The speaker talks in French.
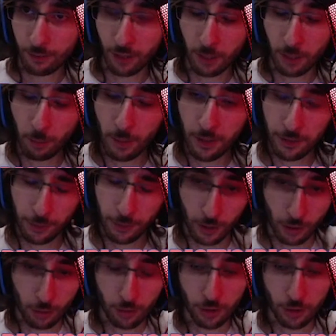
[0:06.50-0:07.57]
Vraiment, mettre de
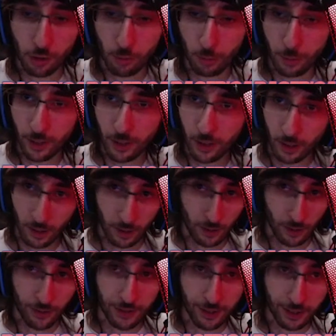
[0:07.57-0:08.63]
l'argent dans des jeux mobiles,
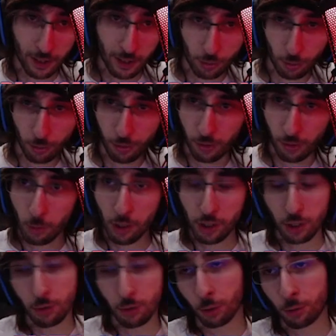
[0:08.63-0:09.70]
c'est quelque chose... Moi,
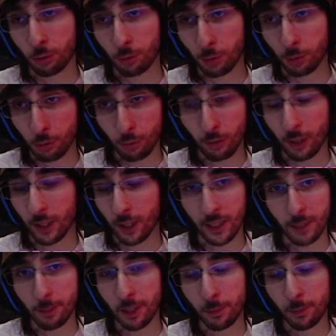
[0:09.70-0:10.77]
j'ai du recul dessus, et à la
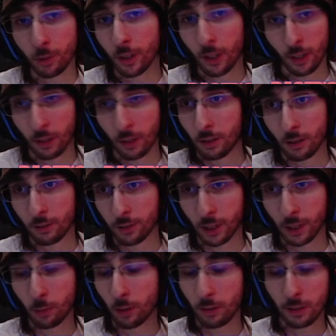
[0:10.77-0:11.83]
limite, bon...
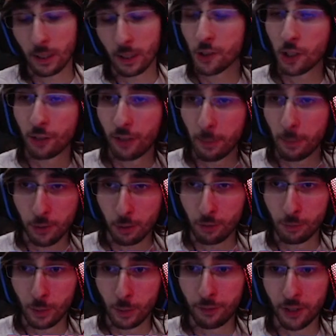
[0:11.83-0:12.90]
Vraiment, là, je l'ai fait parce que
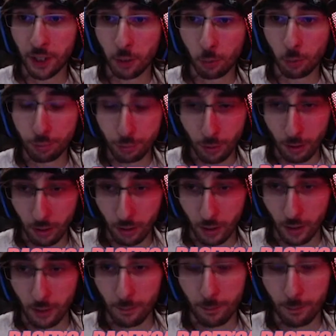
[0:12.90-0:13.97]
vous m'avez fait des dons pour.
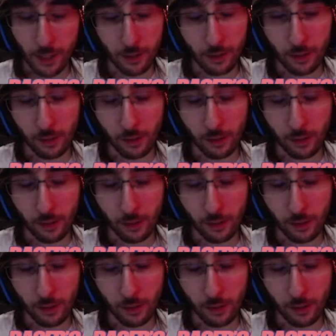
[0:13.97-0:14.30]
Mais...